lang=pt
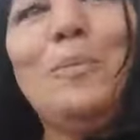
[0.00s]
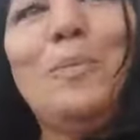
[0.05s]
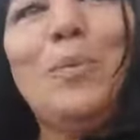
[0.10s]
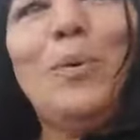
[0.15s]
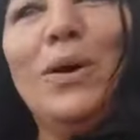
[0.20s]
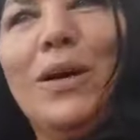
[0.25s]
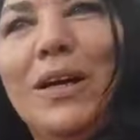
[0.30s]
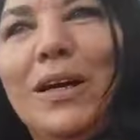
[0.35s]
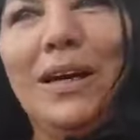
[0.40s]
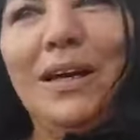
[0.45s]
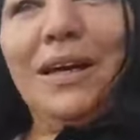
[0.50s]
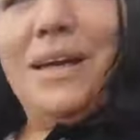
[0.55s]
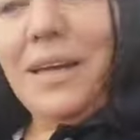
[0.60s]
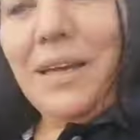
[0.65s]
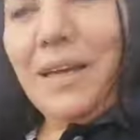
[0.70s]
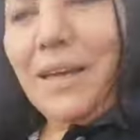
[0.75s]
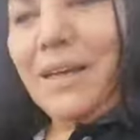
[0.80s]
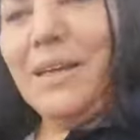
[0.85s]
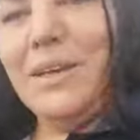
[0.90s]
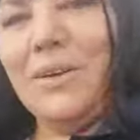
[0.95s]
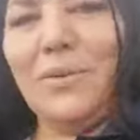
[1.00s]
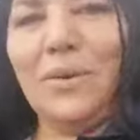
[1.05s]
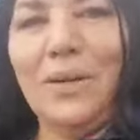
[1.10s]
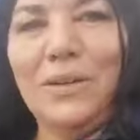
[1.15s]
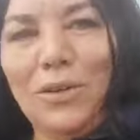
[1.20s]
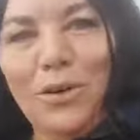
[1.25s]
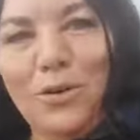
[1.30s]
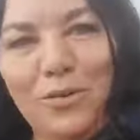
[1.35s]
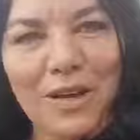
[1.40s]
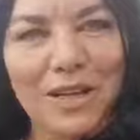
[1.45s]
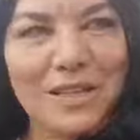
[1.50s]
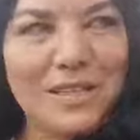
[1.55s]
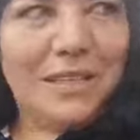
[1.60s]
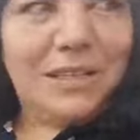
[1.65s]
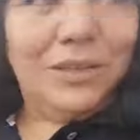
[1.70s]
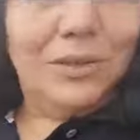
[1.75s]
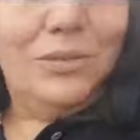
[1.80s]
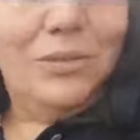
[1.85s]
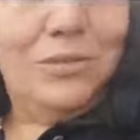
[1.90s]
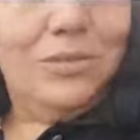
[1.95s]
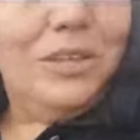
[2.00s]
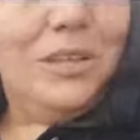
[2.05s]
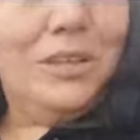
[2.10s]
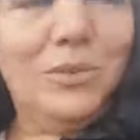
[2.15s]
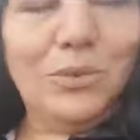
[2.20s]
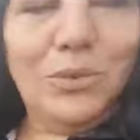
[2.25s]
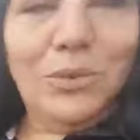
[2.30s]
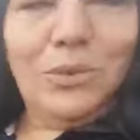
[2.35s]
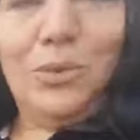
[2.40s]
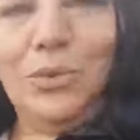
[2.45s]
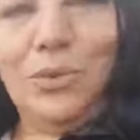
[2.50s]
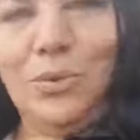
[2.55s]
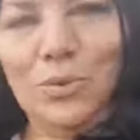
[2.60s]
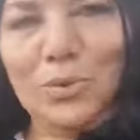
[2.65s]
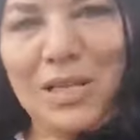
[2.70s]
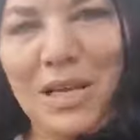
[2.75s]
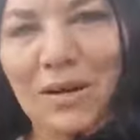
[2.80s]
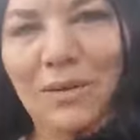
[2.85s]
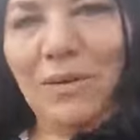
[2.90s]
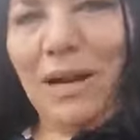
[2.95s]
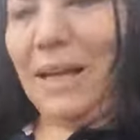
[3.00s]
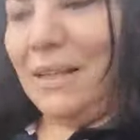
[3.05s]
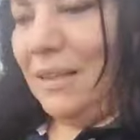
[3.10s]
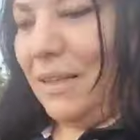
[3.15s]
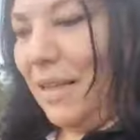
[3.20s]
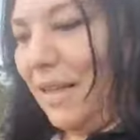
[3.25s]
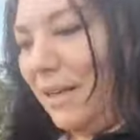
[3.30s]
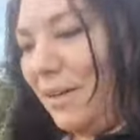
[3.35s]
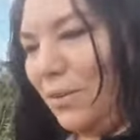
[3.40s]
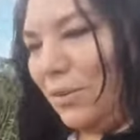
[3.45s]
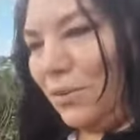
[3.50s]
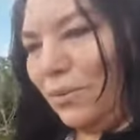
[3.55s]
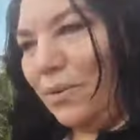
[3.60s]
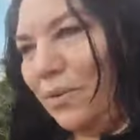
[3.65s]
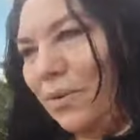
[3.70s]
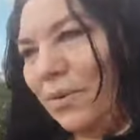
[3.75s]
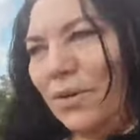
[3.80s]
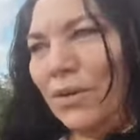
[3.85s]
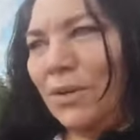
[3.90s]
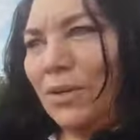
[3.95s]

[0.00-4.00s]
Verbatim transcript: Porque quando eu faço aqui no, no celular dele, não,